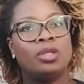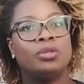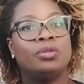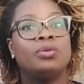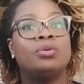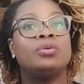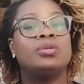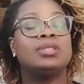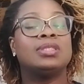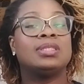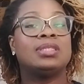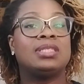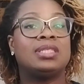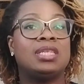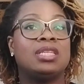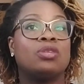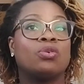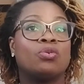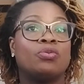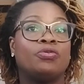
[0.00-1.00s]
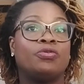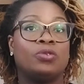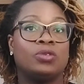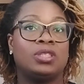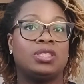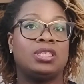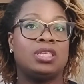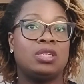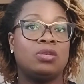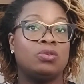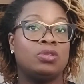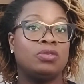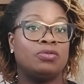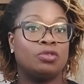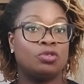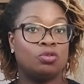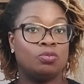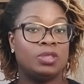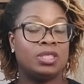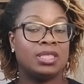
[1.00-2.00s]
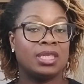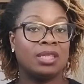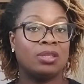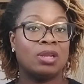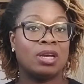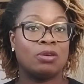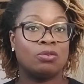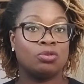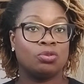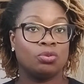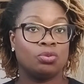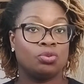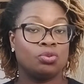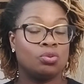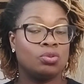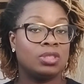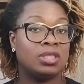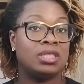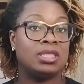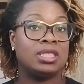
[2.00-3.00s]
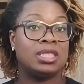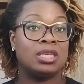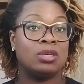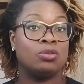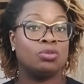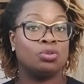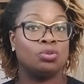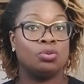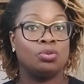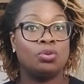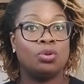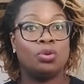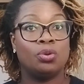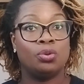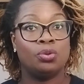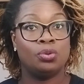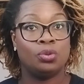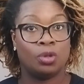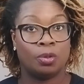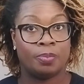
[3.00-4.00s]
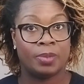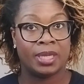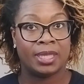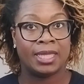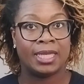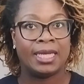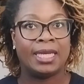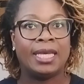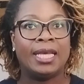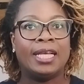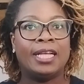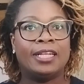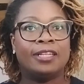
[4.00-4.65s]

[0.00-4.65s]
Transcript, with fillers: de titre foncier au niveau du ministère de la Construction si c'est en zone urbaine.